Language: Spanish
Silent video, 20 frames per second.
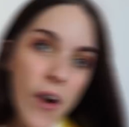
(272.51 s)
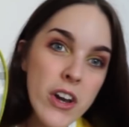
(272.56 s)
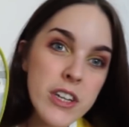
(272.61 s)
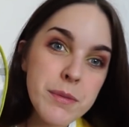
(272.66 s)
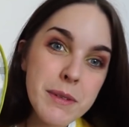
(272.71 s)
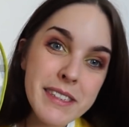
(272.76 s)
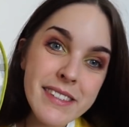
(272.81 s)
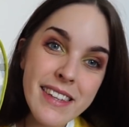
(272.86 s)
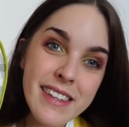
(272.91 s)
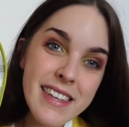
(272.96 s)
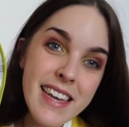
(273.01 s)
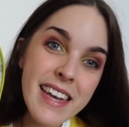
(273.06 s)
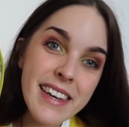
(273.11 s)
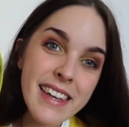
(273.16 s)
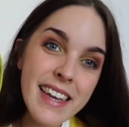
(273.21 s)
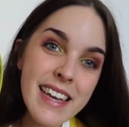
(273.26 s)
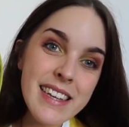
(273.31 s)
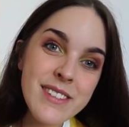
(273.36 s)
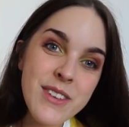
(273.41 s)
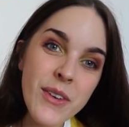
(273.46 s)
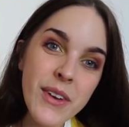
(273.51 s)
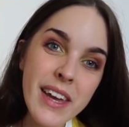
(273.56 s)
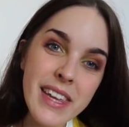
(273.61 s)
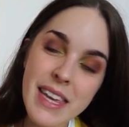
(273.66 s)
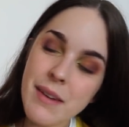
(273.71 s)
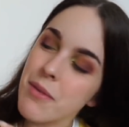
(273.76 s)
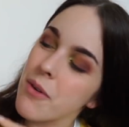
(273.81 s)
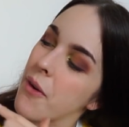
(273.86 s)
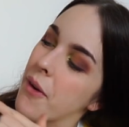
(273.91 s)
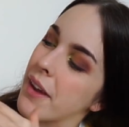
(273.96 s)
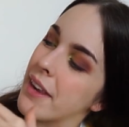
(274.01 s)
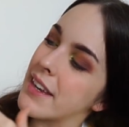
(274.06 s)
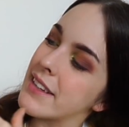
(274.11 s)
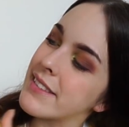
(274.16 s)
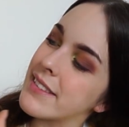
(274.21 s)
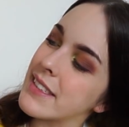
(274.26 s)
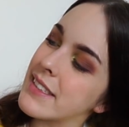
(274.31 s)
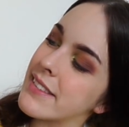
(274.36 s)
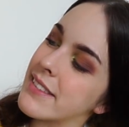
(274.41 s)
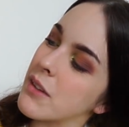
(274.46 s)
Ahora os voy a enseñar qué es lo que llevo en
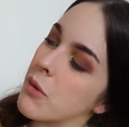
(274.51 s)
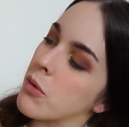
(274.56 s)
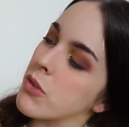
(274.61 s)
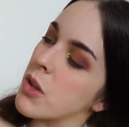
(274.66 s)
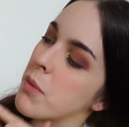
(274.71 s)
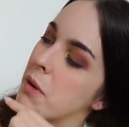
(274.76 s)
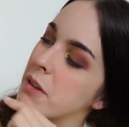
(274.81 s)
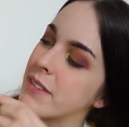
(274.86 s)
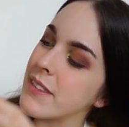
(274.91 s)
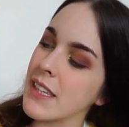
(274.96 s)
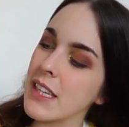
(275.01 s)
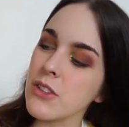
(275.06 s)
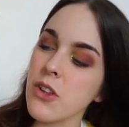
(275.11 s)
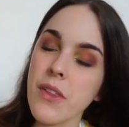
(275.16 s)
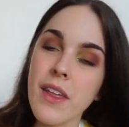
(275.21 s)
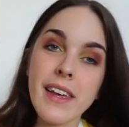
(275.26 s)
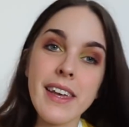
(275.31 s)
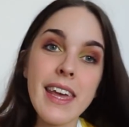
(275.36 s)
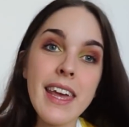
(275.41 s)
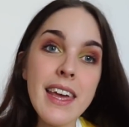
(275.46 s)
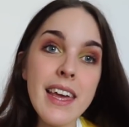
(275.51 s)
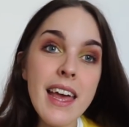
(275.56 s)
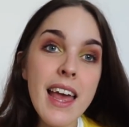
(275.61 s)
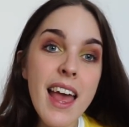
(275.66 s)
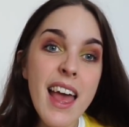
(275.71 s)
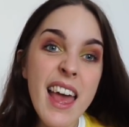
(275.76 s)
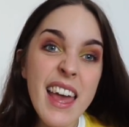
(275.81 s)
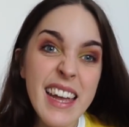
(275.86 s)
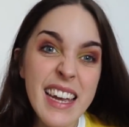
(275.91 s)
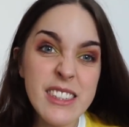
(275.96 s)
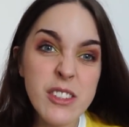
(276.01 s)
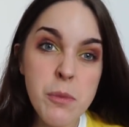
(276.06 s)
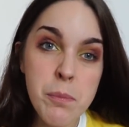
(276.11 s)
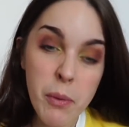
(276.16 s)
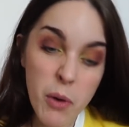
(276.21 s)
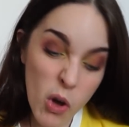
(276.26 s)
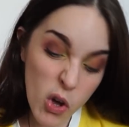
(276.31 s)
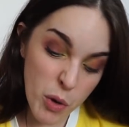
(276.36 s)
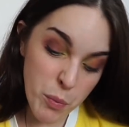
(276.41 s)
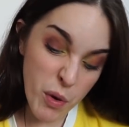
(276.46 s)
este segundo bolsillito de aquí, que es un
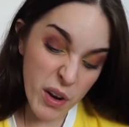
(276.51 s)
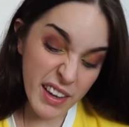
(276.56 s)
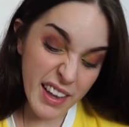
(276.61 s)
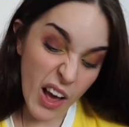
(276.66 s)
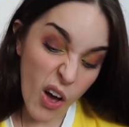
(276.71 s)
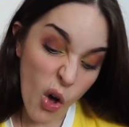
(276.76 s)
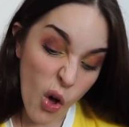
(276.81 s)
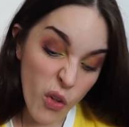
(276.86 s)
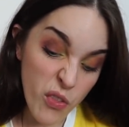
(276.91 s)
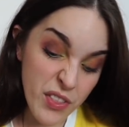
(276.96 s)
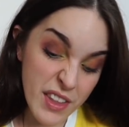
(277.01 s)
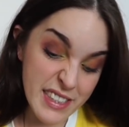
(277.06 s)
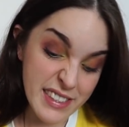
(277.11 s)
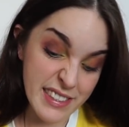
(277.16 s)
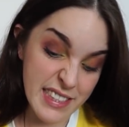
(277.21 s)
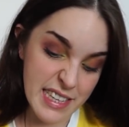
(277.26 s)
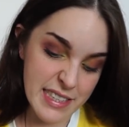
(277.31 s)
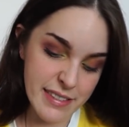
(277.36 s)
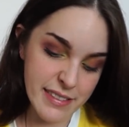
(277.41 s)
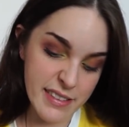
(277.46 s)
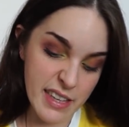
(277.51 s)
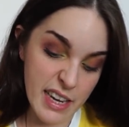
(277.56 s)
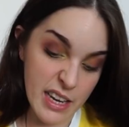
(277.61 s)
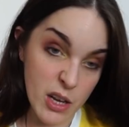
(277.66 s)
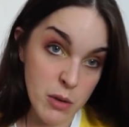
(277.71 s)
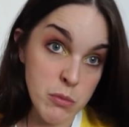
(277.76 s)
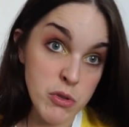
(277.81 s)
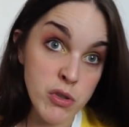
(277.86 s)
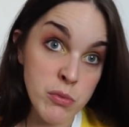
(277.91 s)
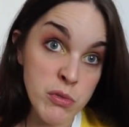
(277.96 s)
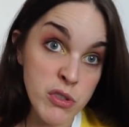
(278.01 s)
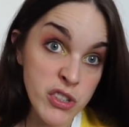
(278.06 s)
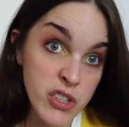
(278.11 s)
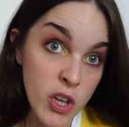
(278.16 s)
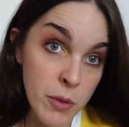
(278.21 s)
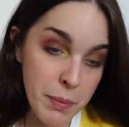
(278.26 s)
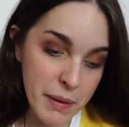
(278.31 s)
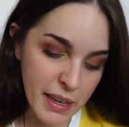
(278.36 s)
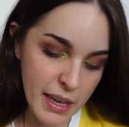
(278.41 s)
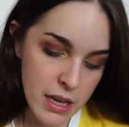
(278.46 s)
poco como el cajón desastre. Como es un
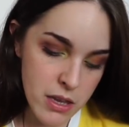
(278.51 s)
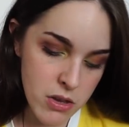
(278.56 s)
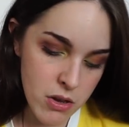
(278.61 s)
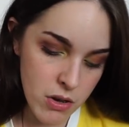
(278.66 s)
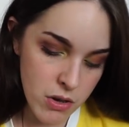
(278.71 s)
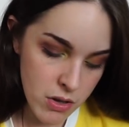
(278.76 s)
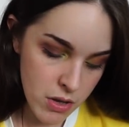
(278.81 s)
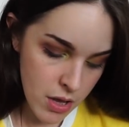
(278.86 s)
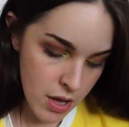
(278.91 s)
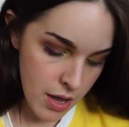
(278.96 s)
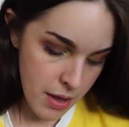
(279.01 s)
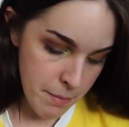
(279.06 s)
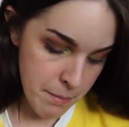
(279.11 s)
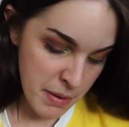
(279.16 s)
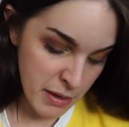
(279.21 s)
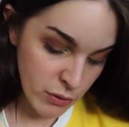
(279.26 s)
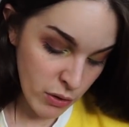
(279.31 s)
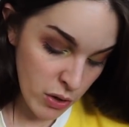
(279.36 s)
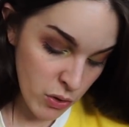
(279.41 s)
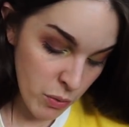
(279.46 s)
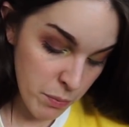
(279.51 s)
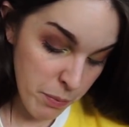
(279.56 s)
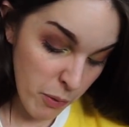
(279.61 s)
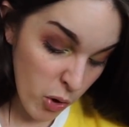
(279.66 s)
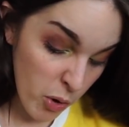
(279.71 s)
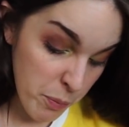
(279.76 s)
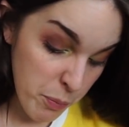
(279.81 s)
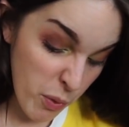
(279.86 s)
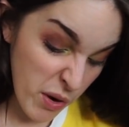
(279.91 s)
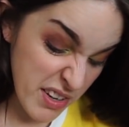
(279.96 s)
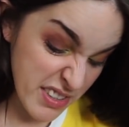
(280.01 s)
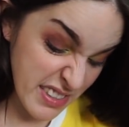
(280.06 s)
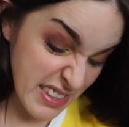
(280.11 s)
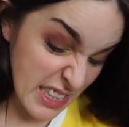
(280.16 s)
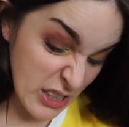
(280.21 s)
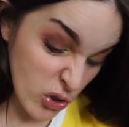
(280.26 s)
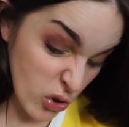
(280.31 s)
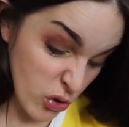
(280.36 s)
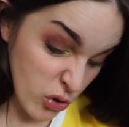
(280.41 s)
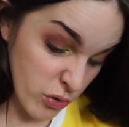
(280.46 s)
bolsillo pequeño, meto ahí un poco pues de
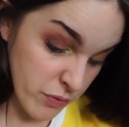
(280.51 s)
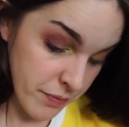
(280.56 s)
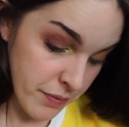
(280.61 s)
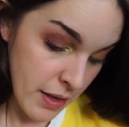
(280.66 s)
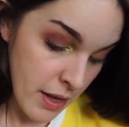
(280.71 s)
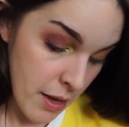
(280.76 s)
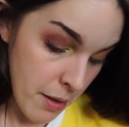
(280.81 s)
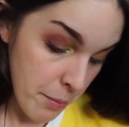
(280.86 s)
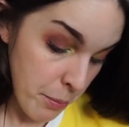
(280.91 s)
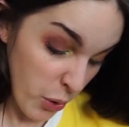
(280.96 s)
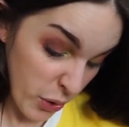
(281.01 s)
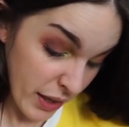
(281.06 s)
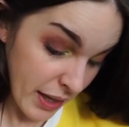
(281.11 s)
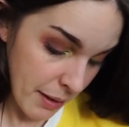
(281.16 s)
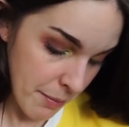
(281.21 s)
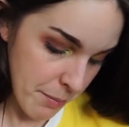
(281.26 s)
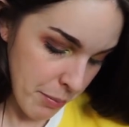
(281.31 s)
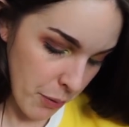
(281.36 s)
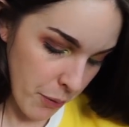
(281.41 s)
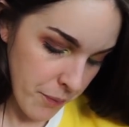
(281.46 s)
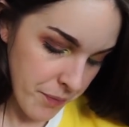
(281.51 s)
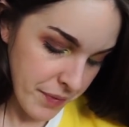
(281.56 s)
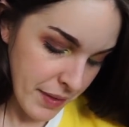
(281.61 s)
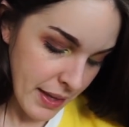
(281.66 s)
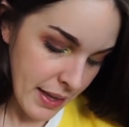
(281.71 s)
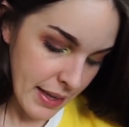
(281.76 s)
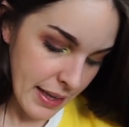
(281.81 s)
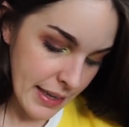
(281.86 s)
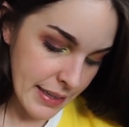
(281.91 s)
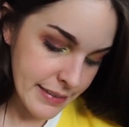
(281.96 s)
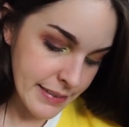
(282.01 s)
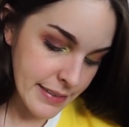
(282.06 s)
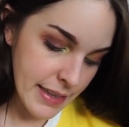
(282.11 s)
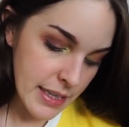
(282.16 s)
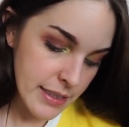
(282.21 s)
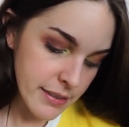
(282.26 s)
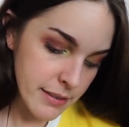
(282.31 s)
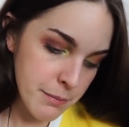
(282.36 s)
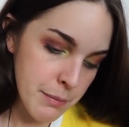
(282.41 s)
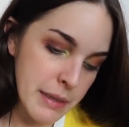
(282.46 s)
todo. Por ejemplo,
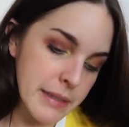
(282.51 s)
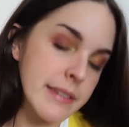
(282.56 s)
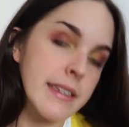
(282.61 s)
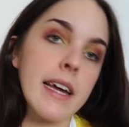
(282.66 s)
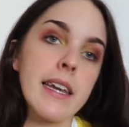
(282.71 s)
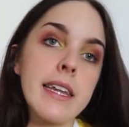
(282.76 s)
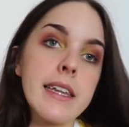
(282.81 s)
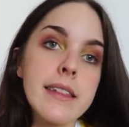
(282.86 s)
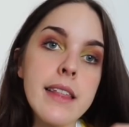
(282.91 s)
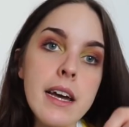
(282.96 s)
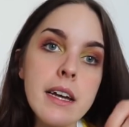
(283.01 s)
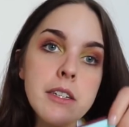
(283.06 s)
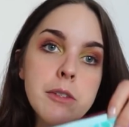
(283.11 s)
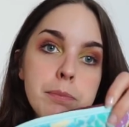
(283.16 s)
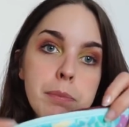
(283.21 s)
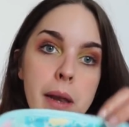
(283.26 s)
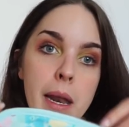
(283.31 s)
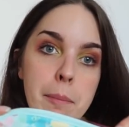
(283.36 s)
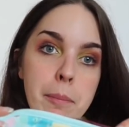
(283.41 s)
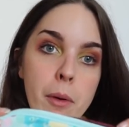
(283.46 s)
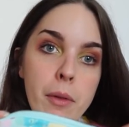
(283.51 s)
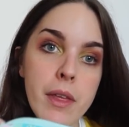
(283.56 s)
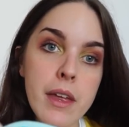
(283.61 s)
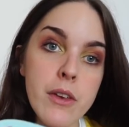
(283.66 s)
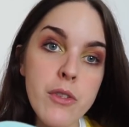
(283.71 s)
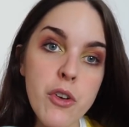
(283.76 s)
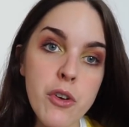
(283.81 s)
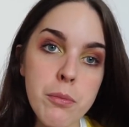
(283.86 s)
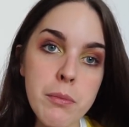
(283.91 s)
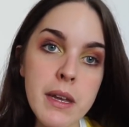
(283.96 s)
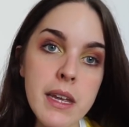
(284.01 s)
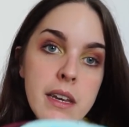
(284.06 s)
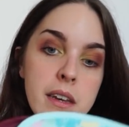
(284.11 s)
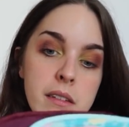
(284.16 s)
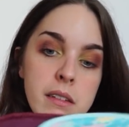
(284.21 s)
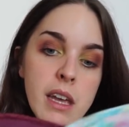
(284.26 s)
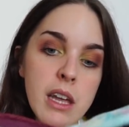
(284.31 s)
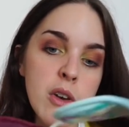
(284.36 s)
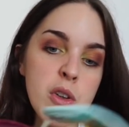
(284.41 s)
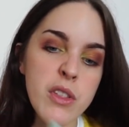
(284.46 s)
estas mascaritas para poder dormir,
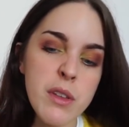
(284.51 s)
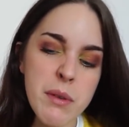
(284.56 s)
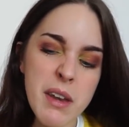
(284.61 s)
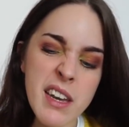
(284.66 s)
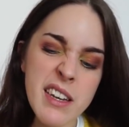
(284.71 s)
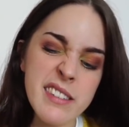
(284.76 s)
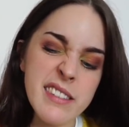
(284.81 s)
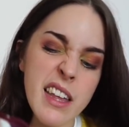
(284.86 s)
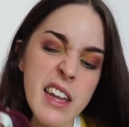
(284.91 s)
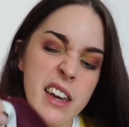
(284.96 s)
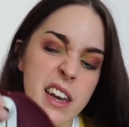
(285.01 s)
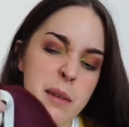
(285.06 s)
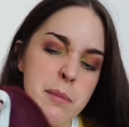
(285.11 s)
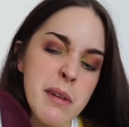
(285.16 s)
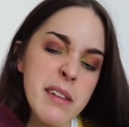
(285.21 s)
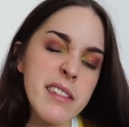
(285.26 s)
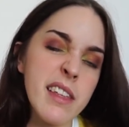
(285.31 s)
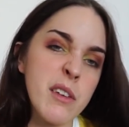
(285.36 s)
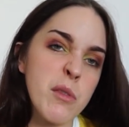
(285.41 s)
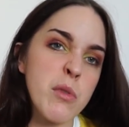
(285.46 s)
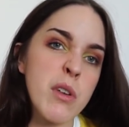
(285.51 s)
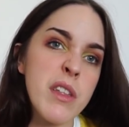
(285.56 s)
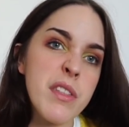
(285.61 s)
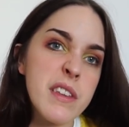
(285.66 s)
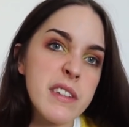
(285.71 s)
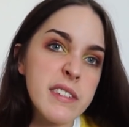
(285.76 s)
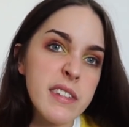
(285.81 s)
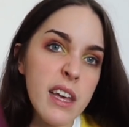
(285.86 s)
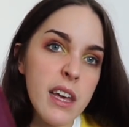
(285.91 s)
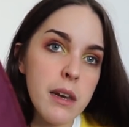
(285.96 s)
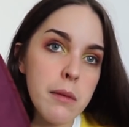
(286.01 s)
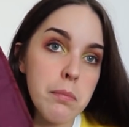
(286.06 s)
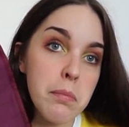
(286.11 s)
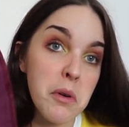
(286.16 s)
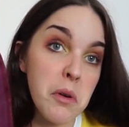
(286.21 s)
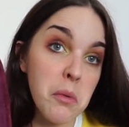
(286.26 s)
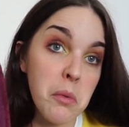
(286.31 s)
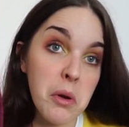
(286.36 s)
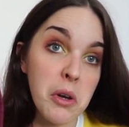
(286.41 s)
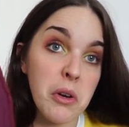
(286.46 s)
que no deberían estar realmente en un neceser,
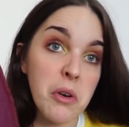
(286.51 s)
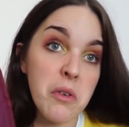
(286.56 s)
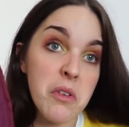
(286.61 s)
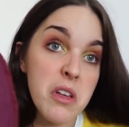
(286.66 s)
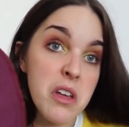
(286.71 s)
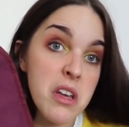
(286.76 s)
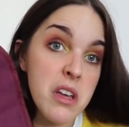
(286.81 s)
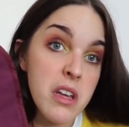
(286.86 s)
pero bueno,